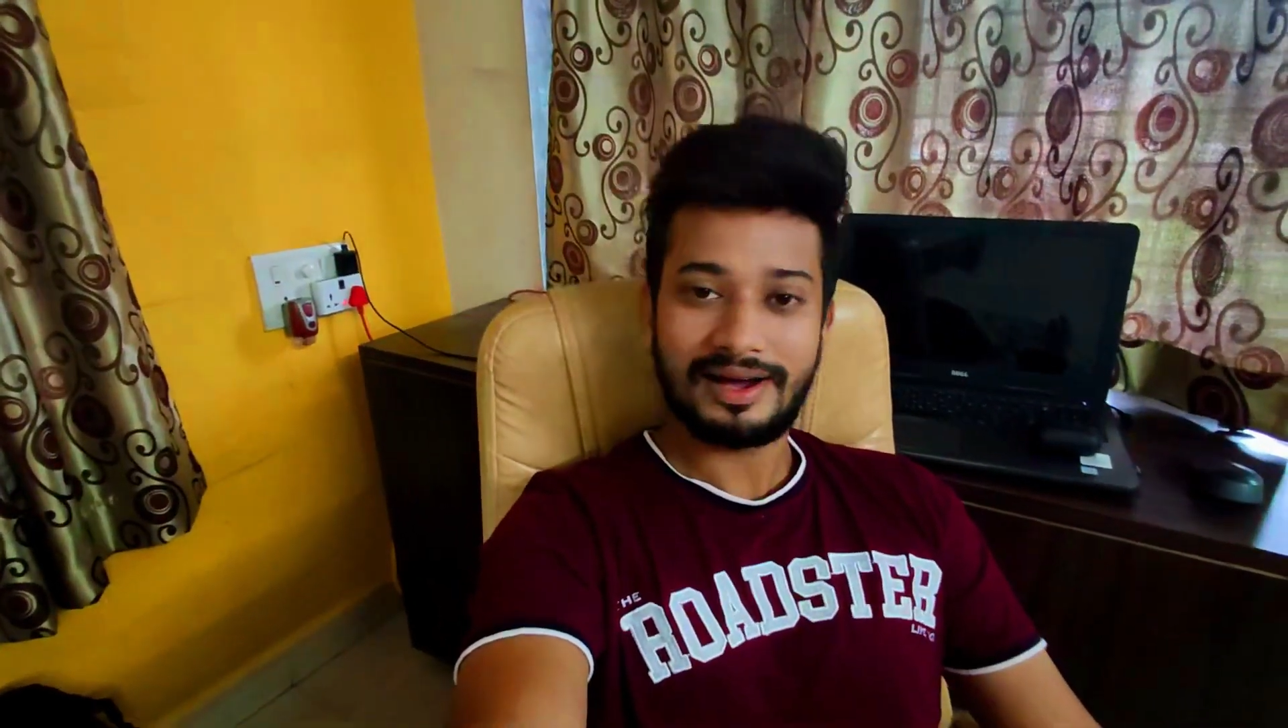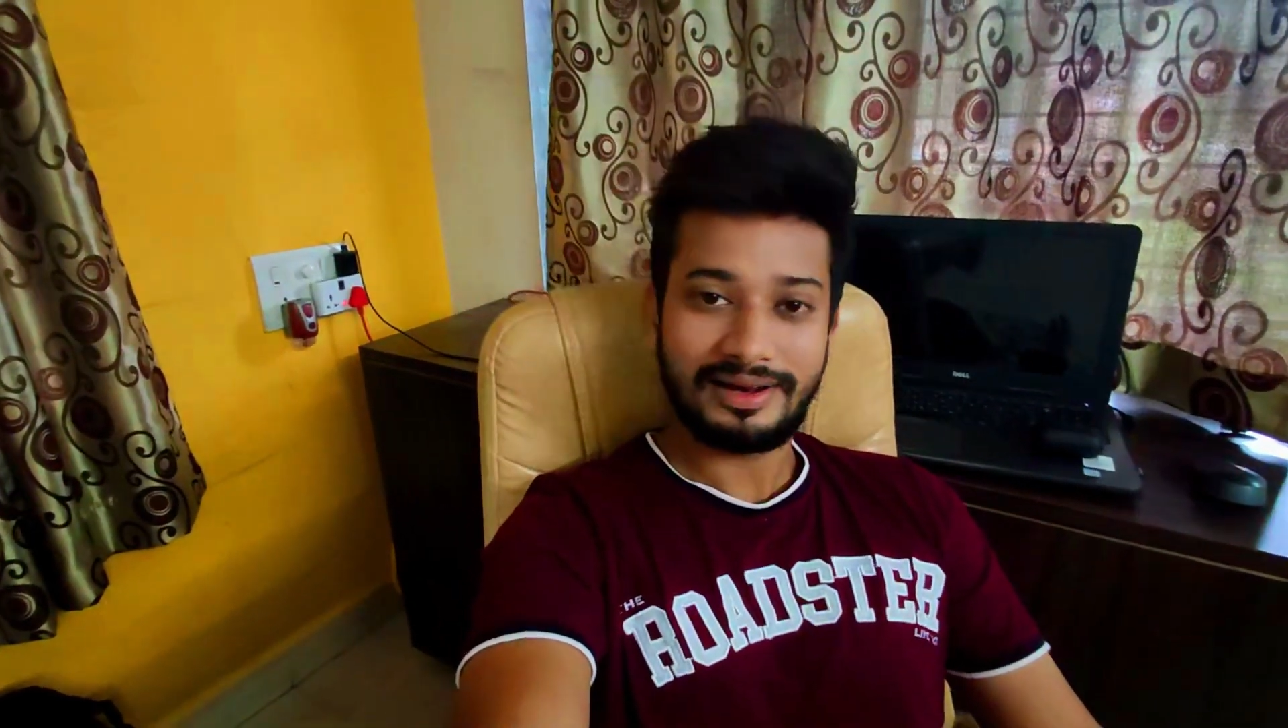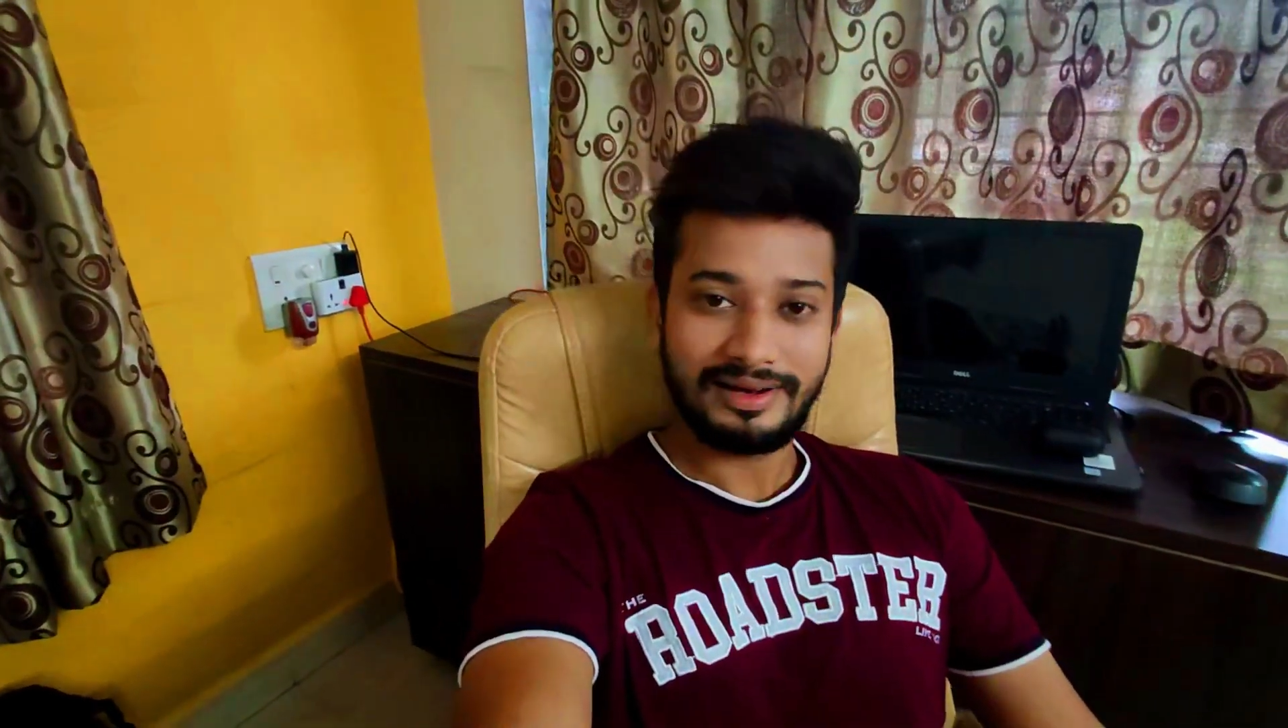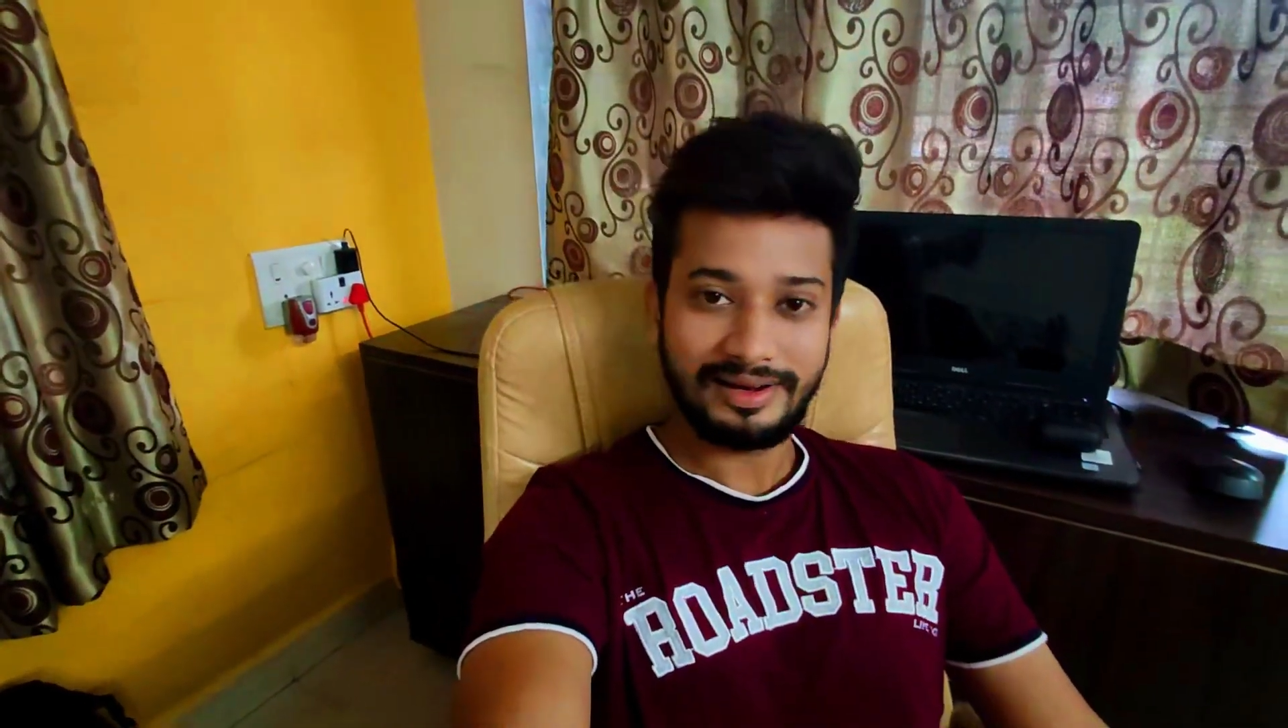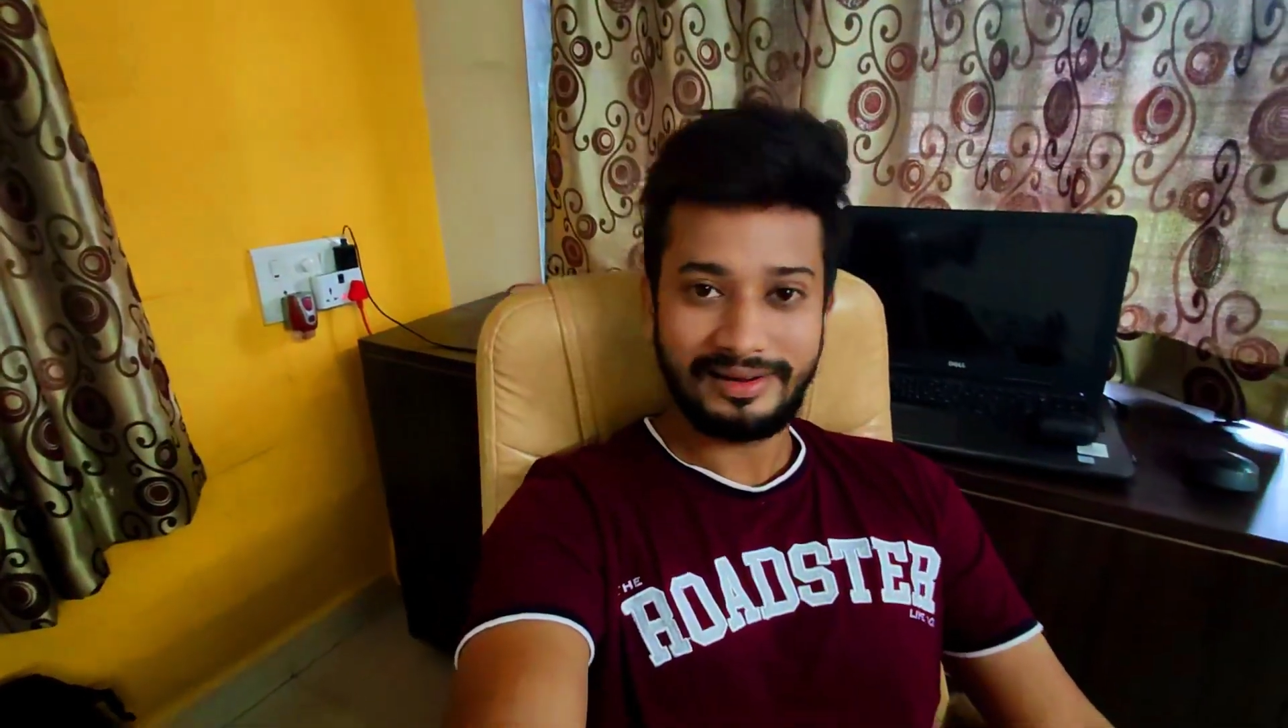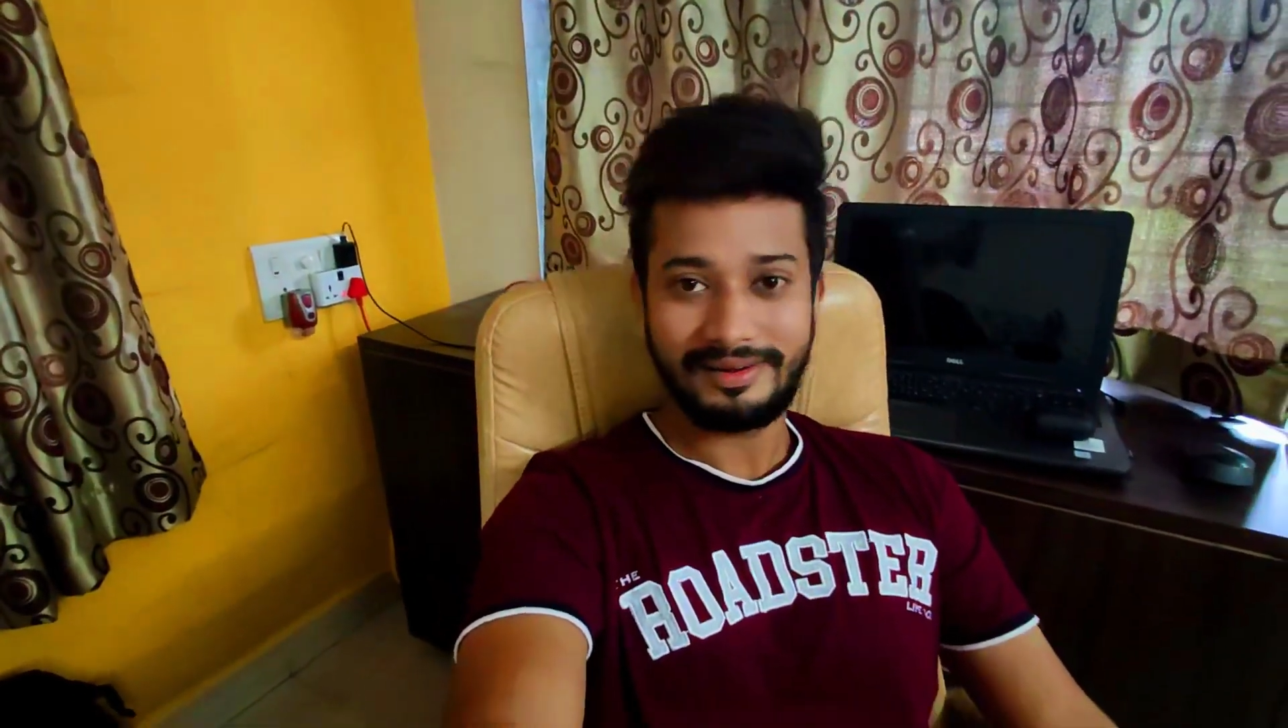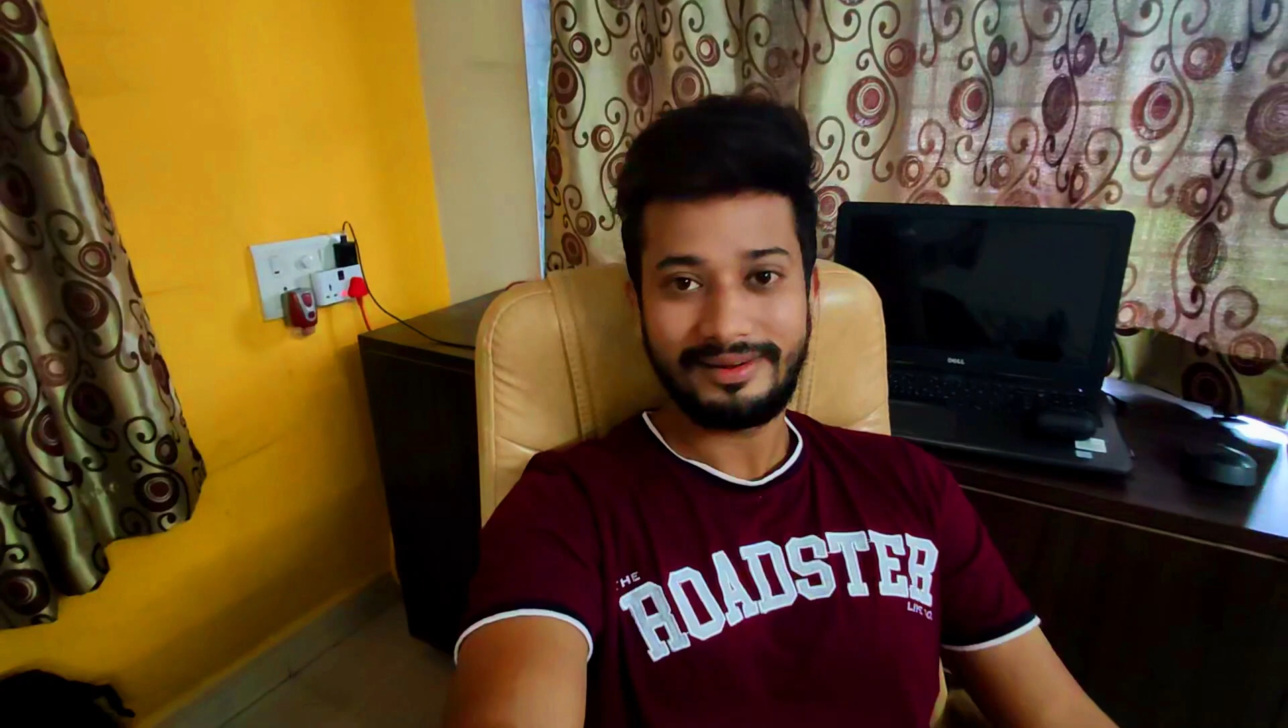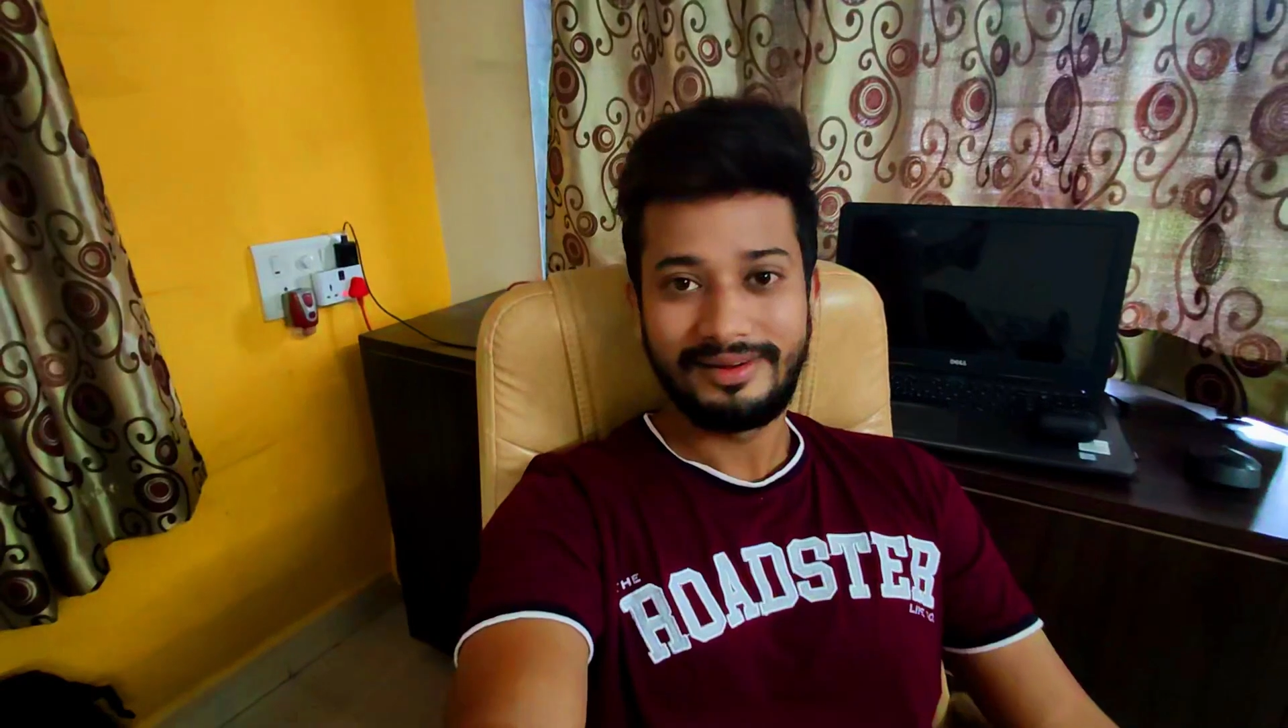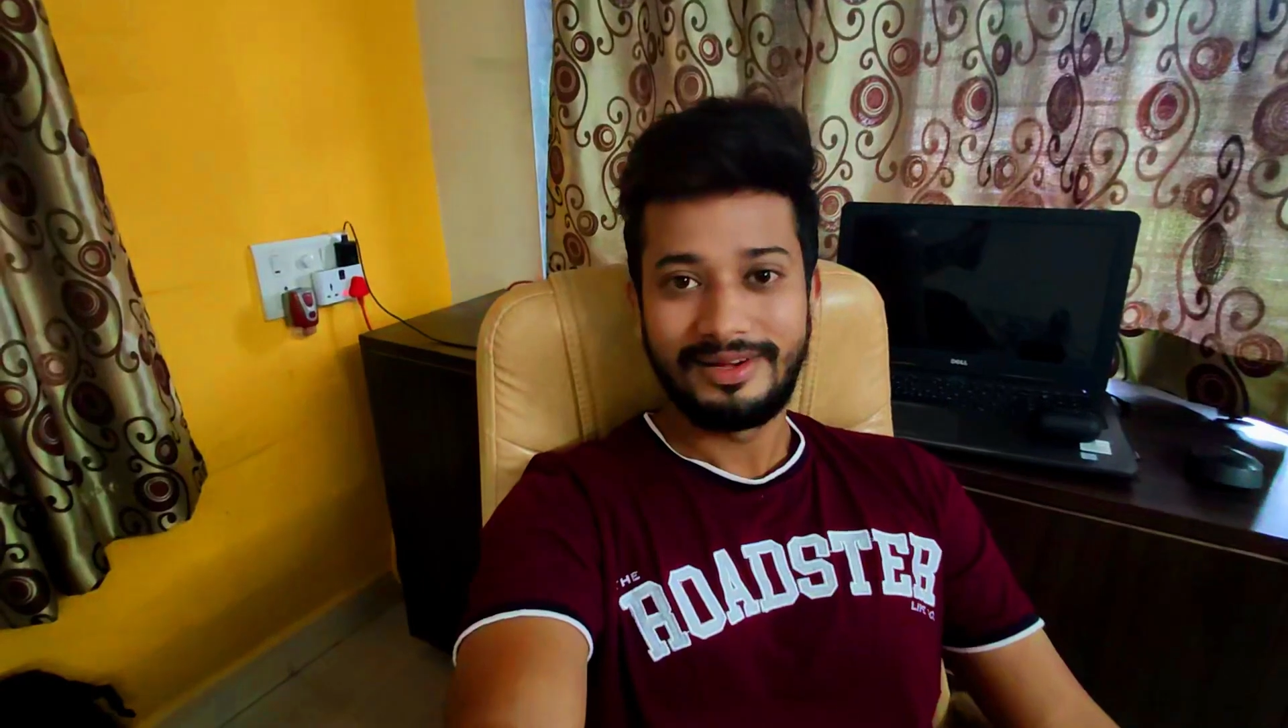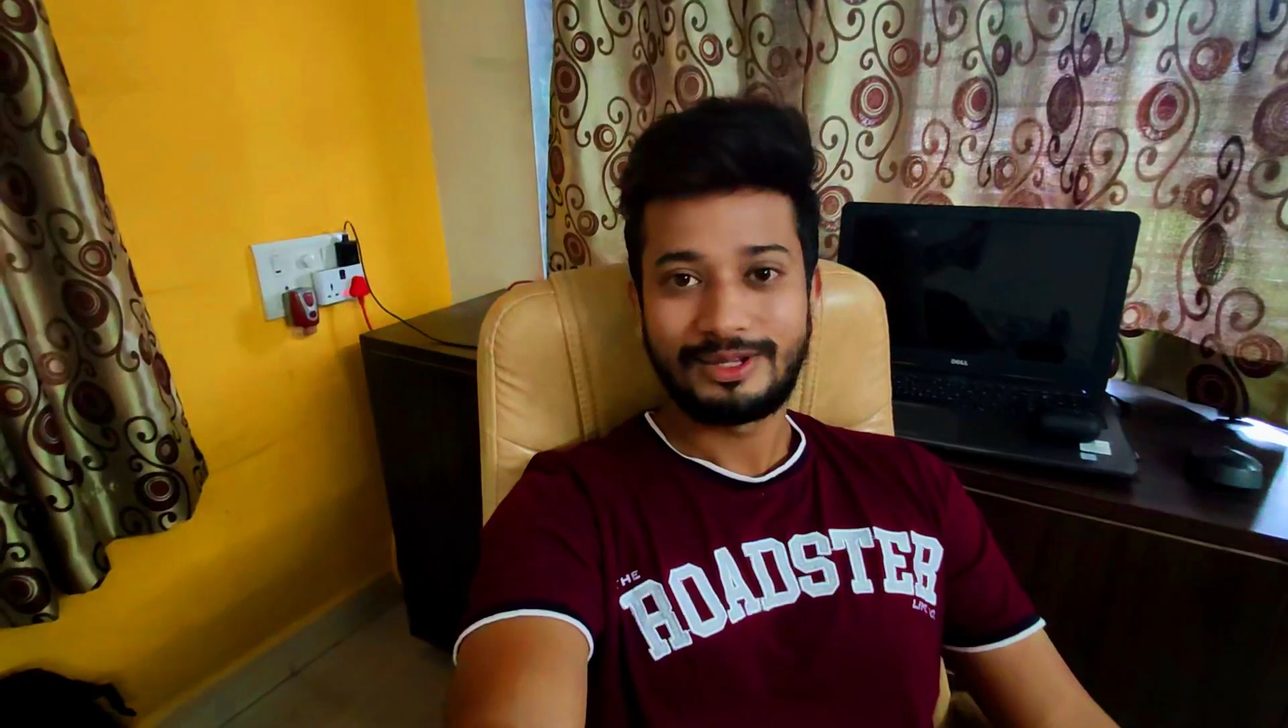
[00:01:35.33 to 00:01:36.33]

खाली नहीं है